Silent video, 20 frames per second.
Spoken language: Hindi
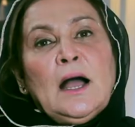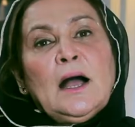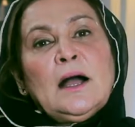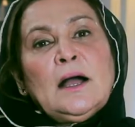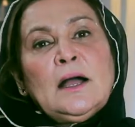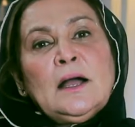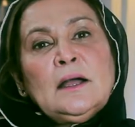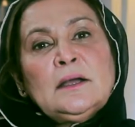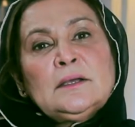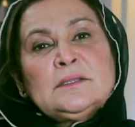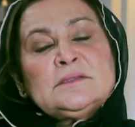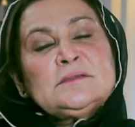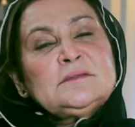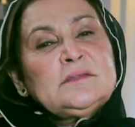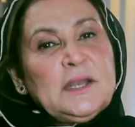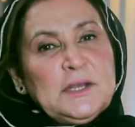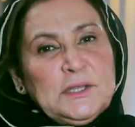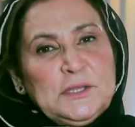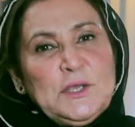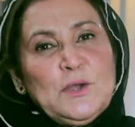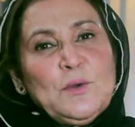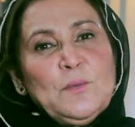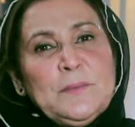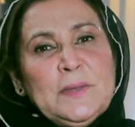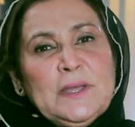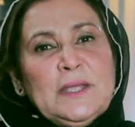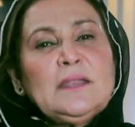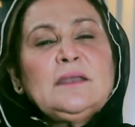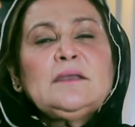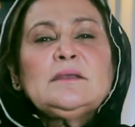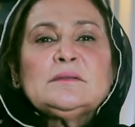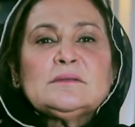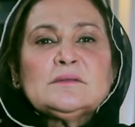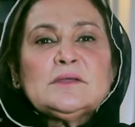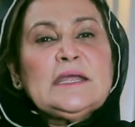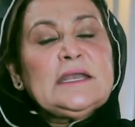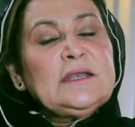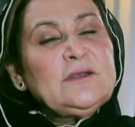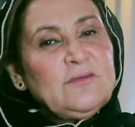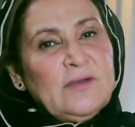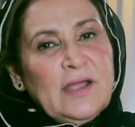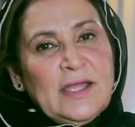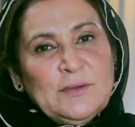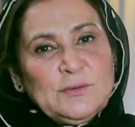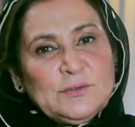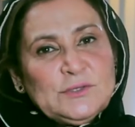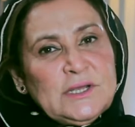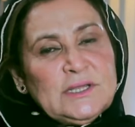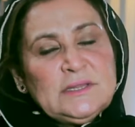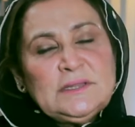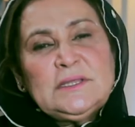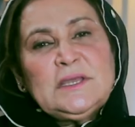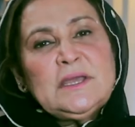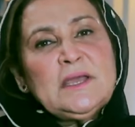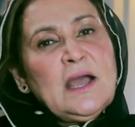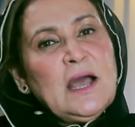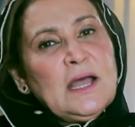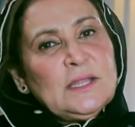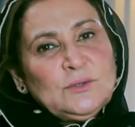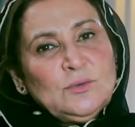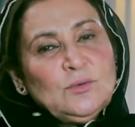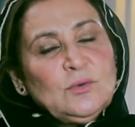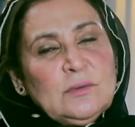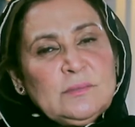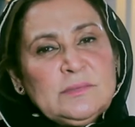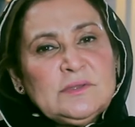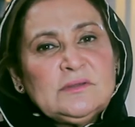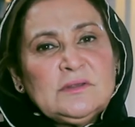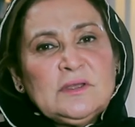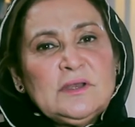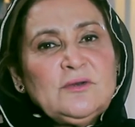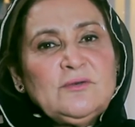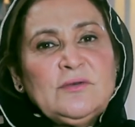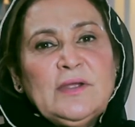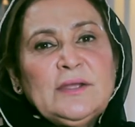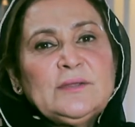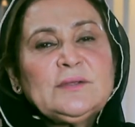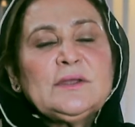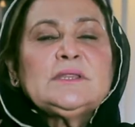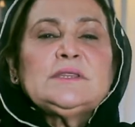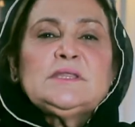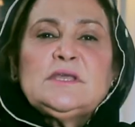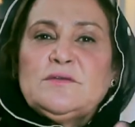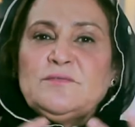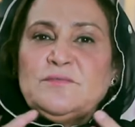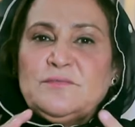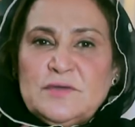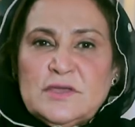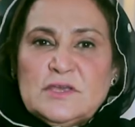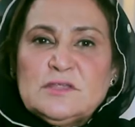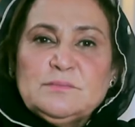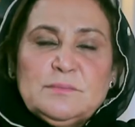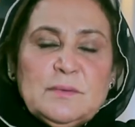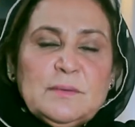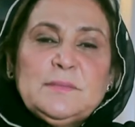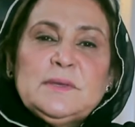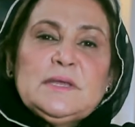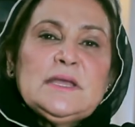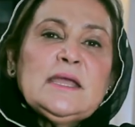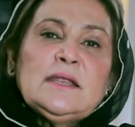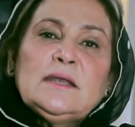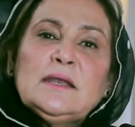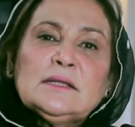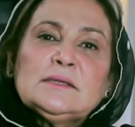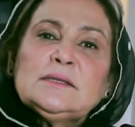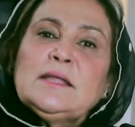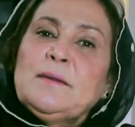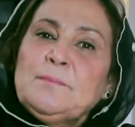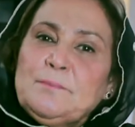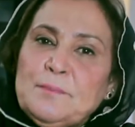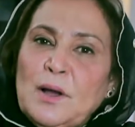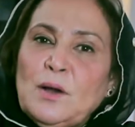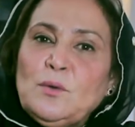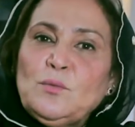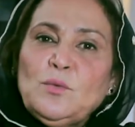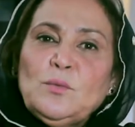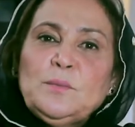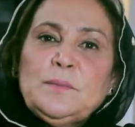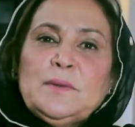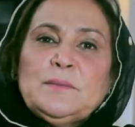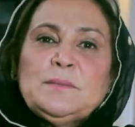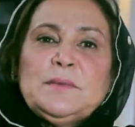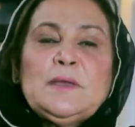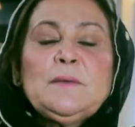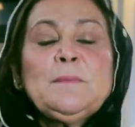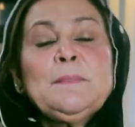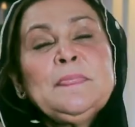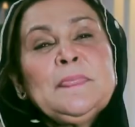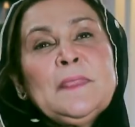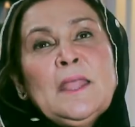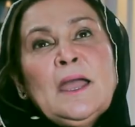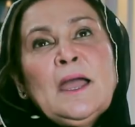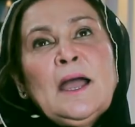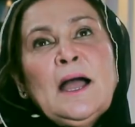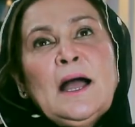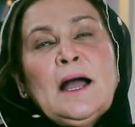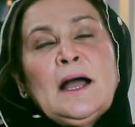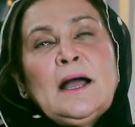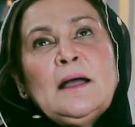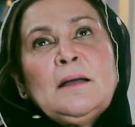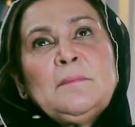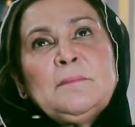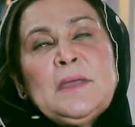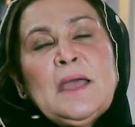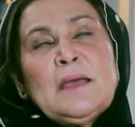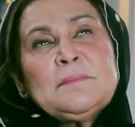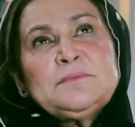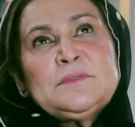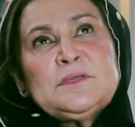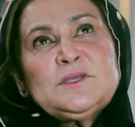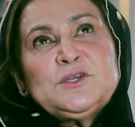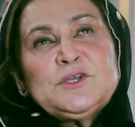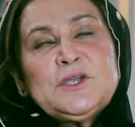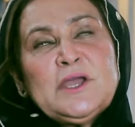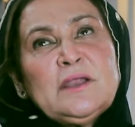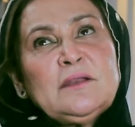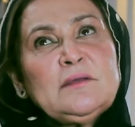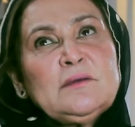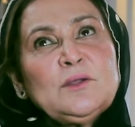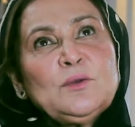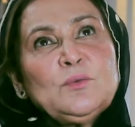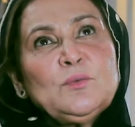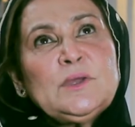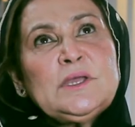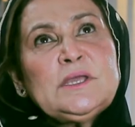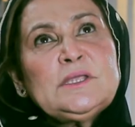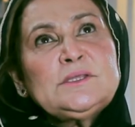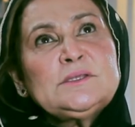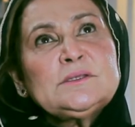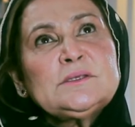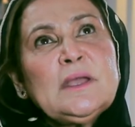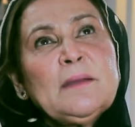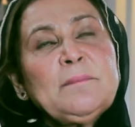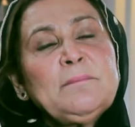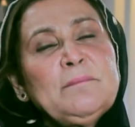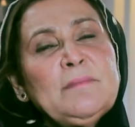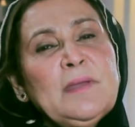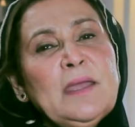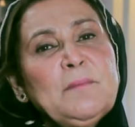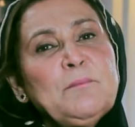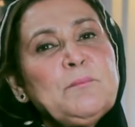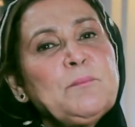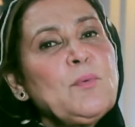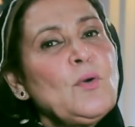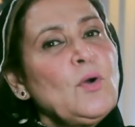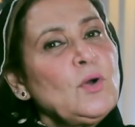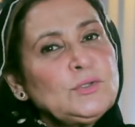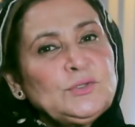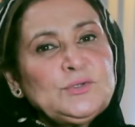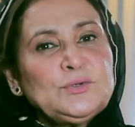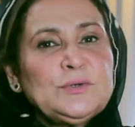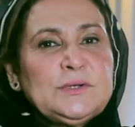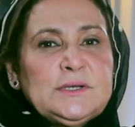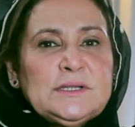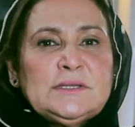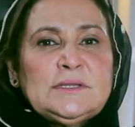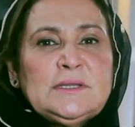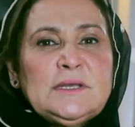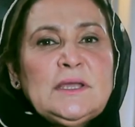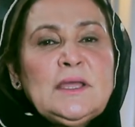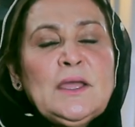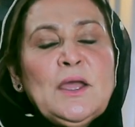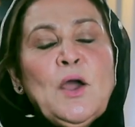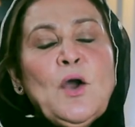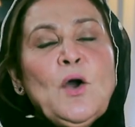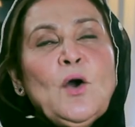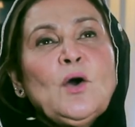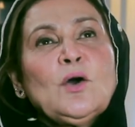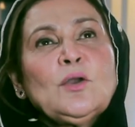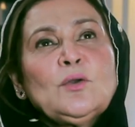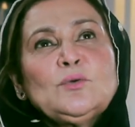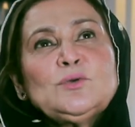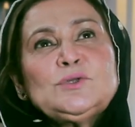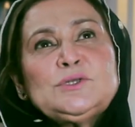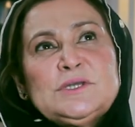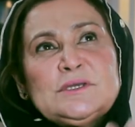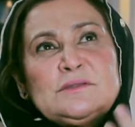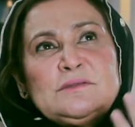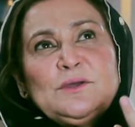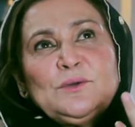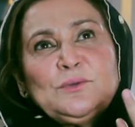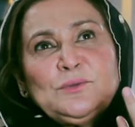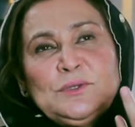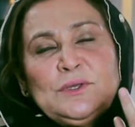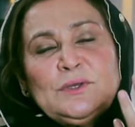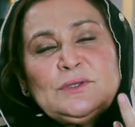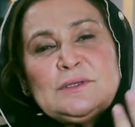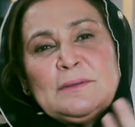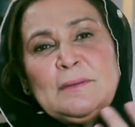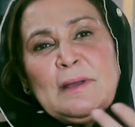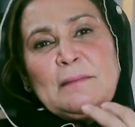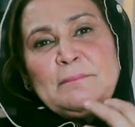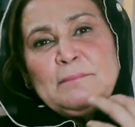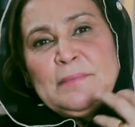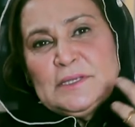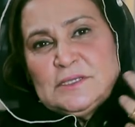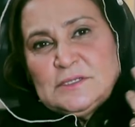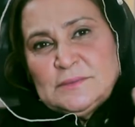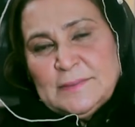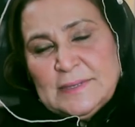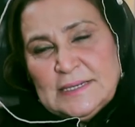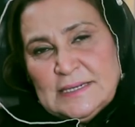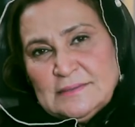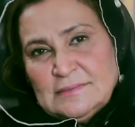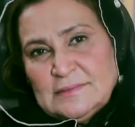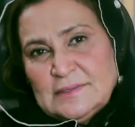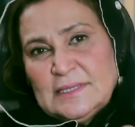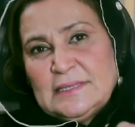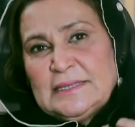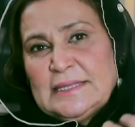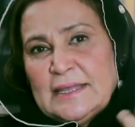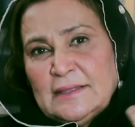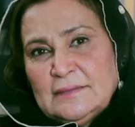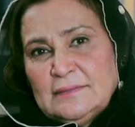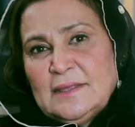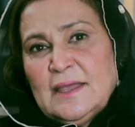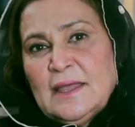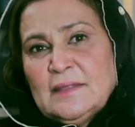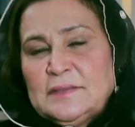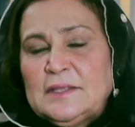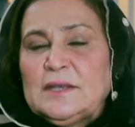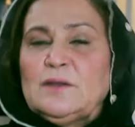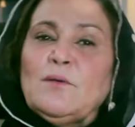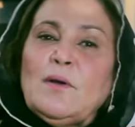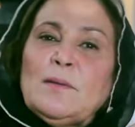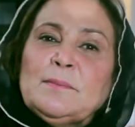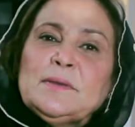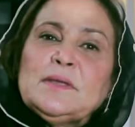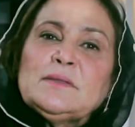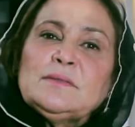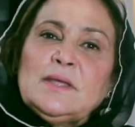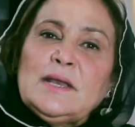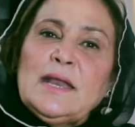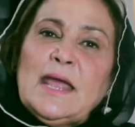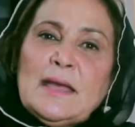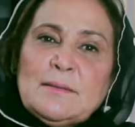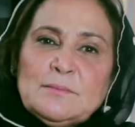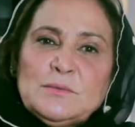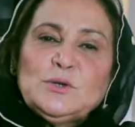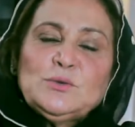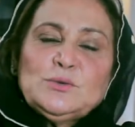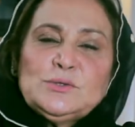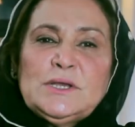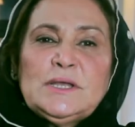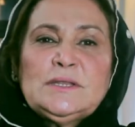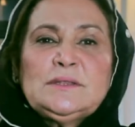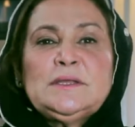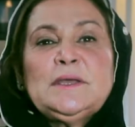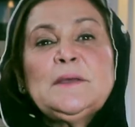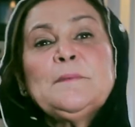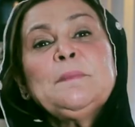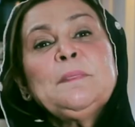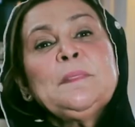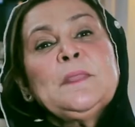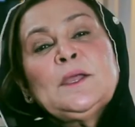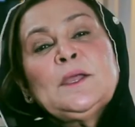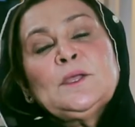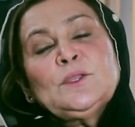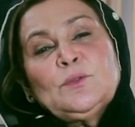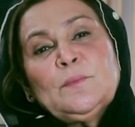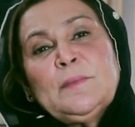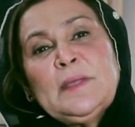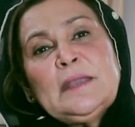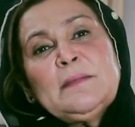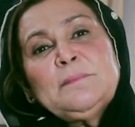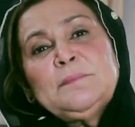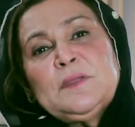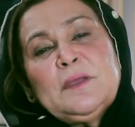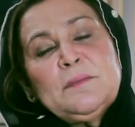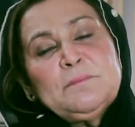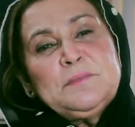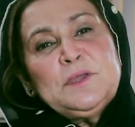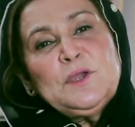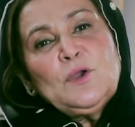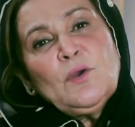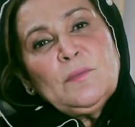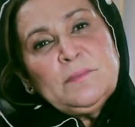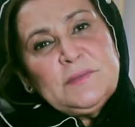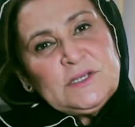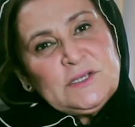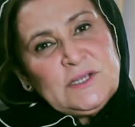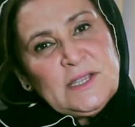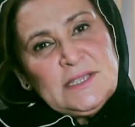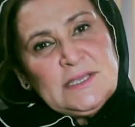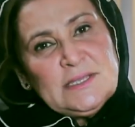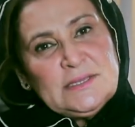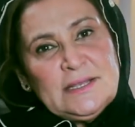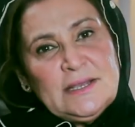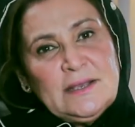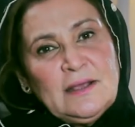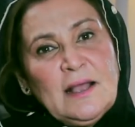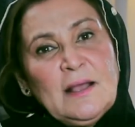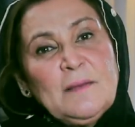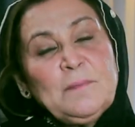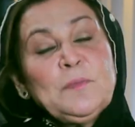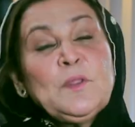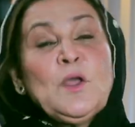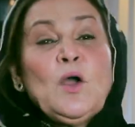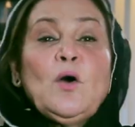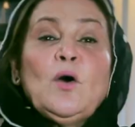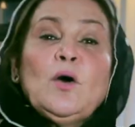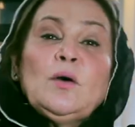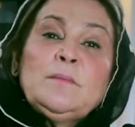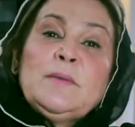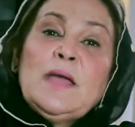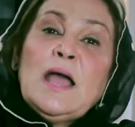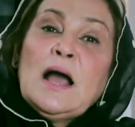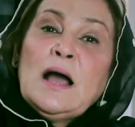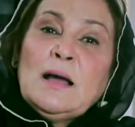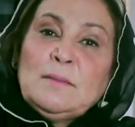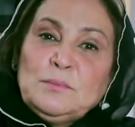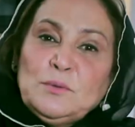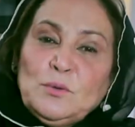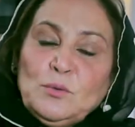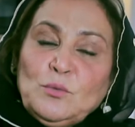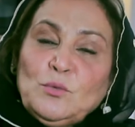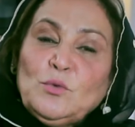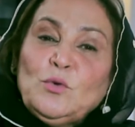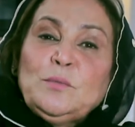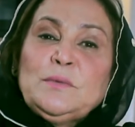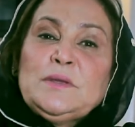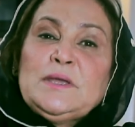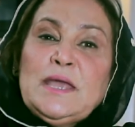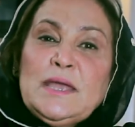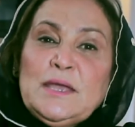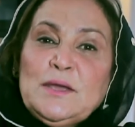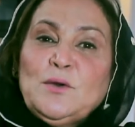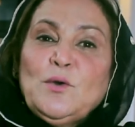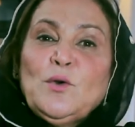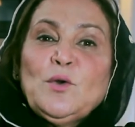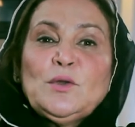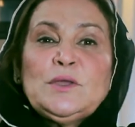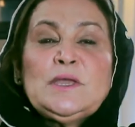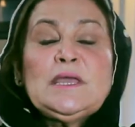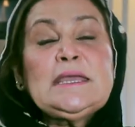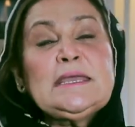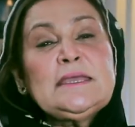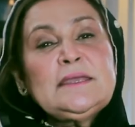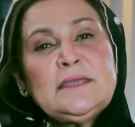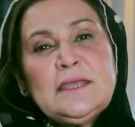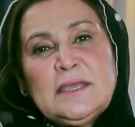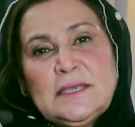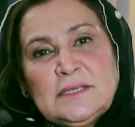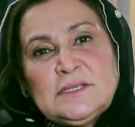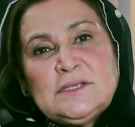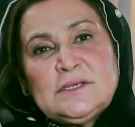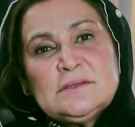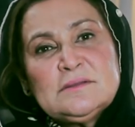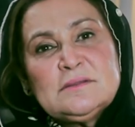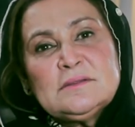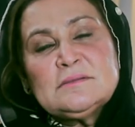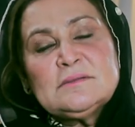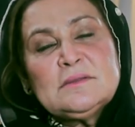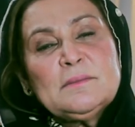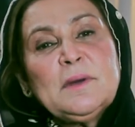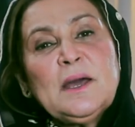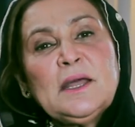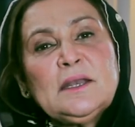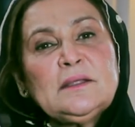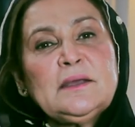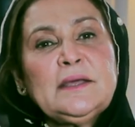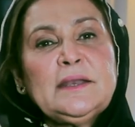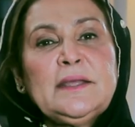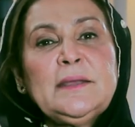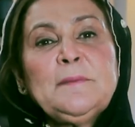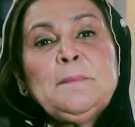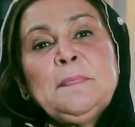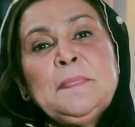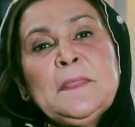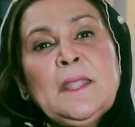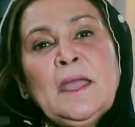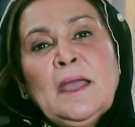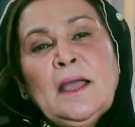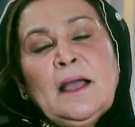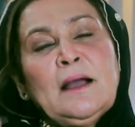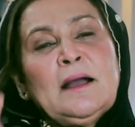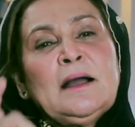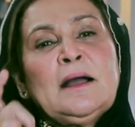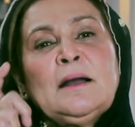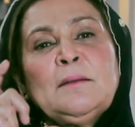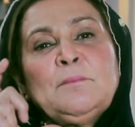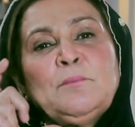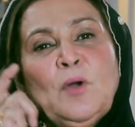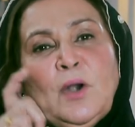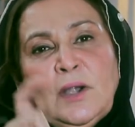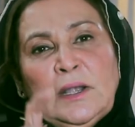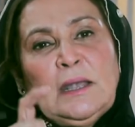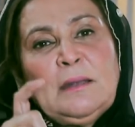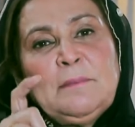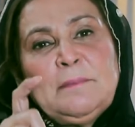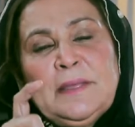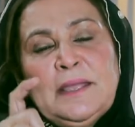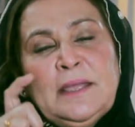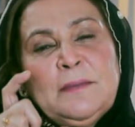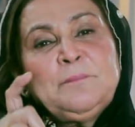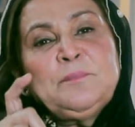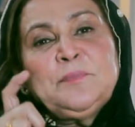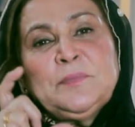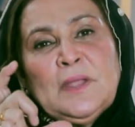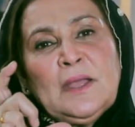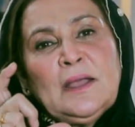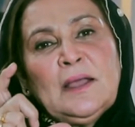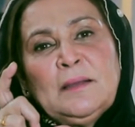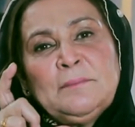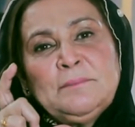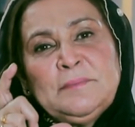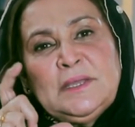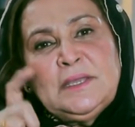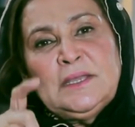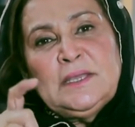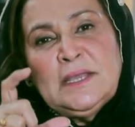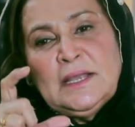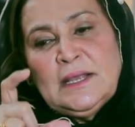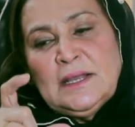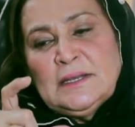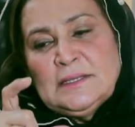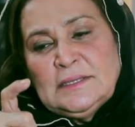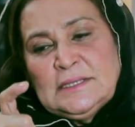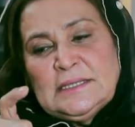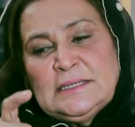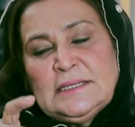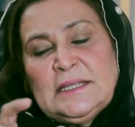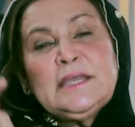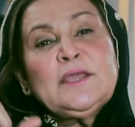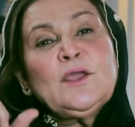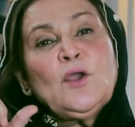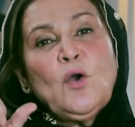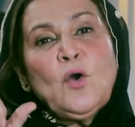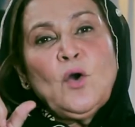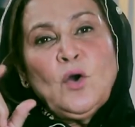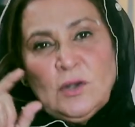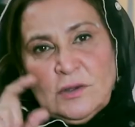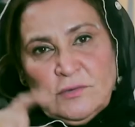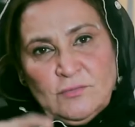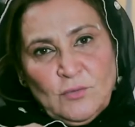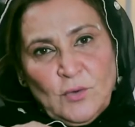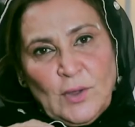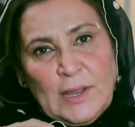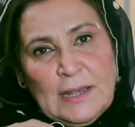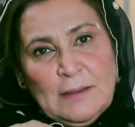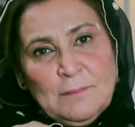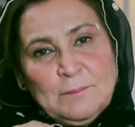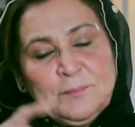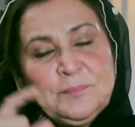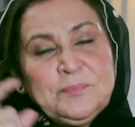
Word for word: आ, सर्दियों में स्किन ड्राई हो जाती है हाथों की भी स्किन ड्राई हो जाती है फेस पे भी यही लगता है पाँवों पे भी आ, मैं आपसे शेयर करूँगी जब मैं बहुत छोटी थी और कुछ चीज़ें होती हैं जब आप बचपने से देखते आते हैं ना वो आपके अंदर हैमर हो जाती है तो मैंने अपनी अम्मी को हमेशा ये देखा और मैं आप लोगों को भी यही कहूँगी कि यही चीज़ इस्तेमाल करें बॉटल में अम्मी ये करती थी कि ऑलिव ऑयल